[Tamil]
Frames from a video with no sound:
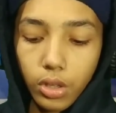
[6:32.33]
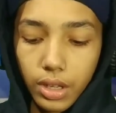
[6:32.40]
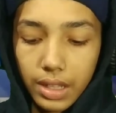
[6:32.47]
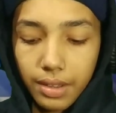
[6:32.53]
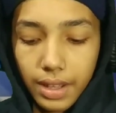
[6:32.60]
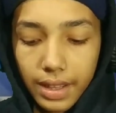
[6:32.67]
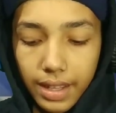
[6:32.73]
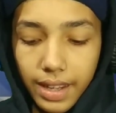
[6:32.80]
ஸோ
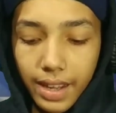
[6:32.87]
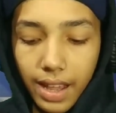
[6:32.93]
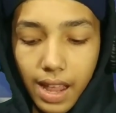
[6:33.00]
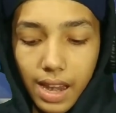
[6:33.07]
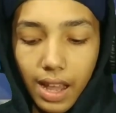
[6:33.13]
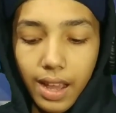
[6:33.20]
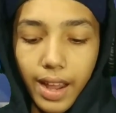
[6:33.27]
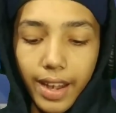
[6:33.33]
இது வந்து
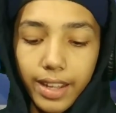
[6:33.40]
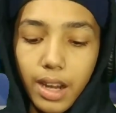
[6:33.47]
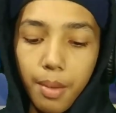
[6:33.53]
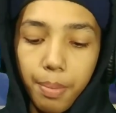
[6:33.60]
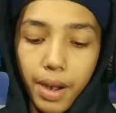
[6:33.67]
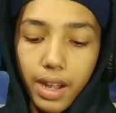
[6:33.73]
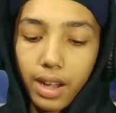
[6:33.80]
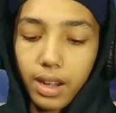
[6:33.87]
நீங்கள் எல்லாம்
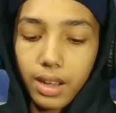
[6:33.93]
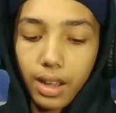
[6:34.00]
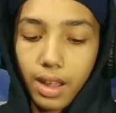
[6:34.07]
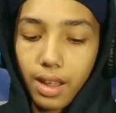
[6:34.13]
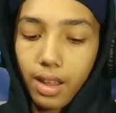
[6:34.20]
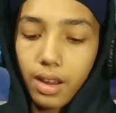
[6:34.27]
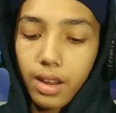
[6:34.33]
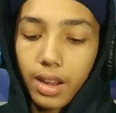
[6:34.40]
கரெக்டாக பண்ணிவிடுங்க
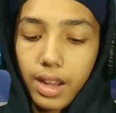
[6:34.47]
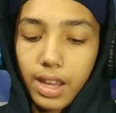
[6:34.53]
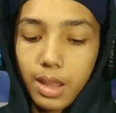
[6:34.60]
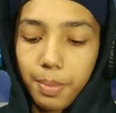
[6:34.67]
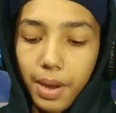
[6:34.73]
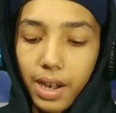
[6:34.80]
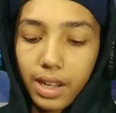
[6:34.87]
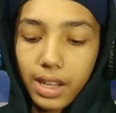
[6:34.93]

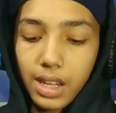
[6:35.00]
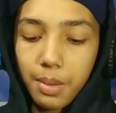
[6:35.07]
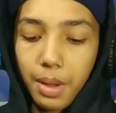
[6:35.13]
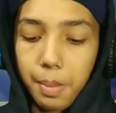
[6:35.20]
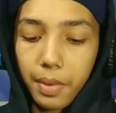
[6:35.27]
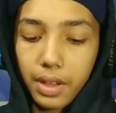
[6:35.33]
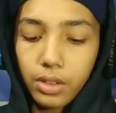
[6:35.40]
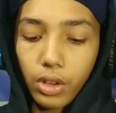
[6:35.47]
இது பண்ணிட்டு
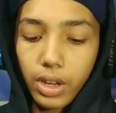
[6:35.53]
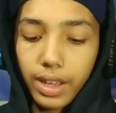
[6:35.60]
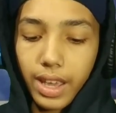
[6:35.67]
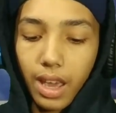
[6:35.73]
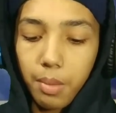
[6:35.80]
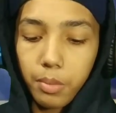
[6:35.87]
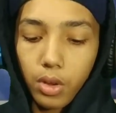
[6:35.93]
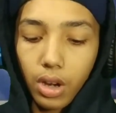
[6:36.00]
நம்ம இப்போ வந்து ஒரு
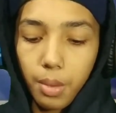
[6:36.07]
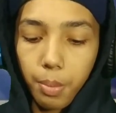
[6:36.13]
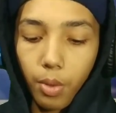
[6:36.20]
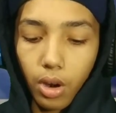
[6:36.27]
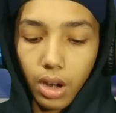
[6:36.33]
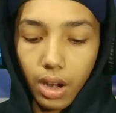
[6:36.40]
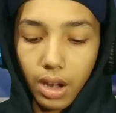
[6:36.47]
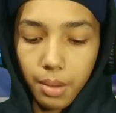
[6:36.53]
கேம்குள்ளே
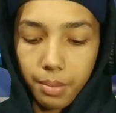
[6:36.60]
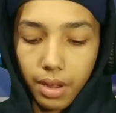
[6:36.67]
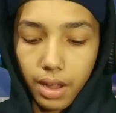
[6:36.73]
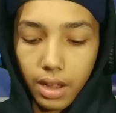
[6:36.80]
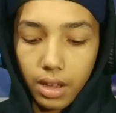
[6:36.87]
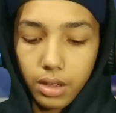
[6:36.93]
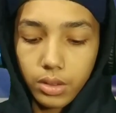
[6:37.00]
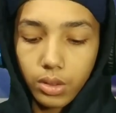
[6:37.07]
போகலாம் நம்ம
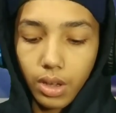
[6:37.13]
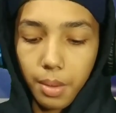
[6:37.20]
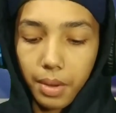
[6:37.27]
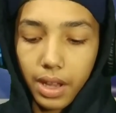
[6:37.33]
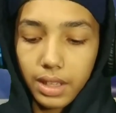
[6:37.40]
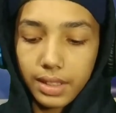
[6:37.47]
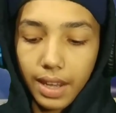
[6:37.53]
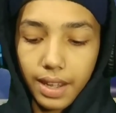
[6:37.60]
ஸோ
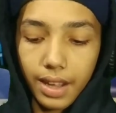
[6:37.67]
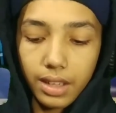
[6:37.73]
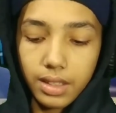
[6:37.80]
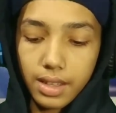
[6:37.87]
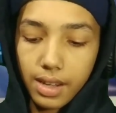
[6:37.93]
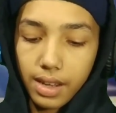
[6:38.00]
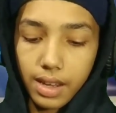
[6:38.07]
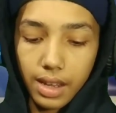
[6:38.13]
அவங்க
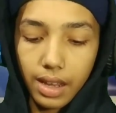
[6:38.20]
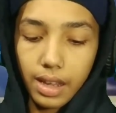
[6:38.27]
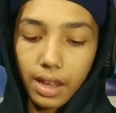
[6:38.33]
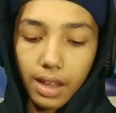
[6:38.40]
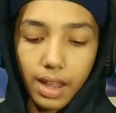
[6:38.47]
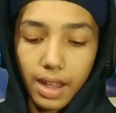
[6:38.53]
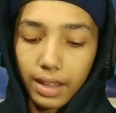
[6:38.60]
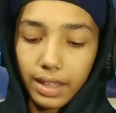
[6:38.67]
செட்டிங்ஸ் இருக்குது
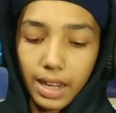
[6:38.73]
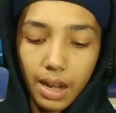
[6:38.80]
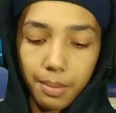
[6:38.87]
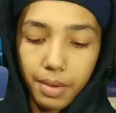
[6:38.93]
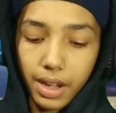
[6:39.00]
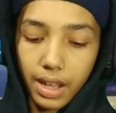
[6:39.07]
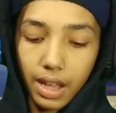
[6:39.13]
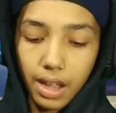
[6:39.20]
அது
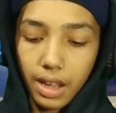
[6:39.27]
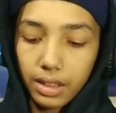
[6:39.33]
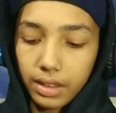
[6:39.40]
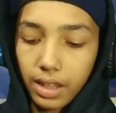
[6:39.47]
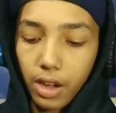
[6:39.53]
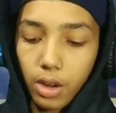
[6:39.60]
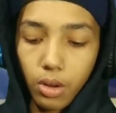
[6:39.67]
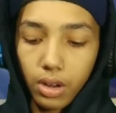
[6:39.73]
எல்லாமே நீங்கள்
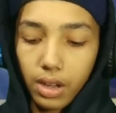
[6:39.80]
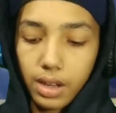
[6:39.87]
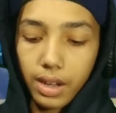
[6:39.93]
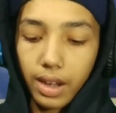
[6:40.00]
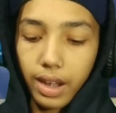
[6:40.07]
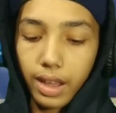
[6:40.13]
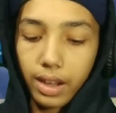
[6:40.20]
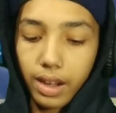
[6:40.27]
தெரியும்
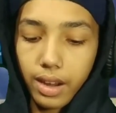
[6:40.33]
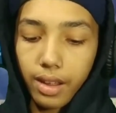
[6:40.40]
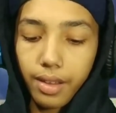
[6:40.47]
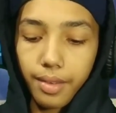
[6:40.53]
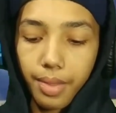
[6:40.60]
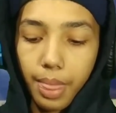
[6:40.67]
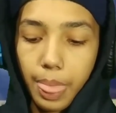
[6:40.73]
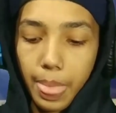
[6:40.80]
உங்களுக்கு நினைக்கிறேன்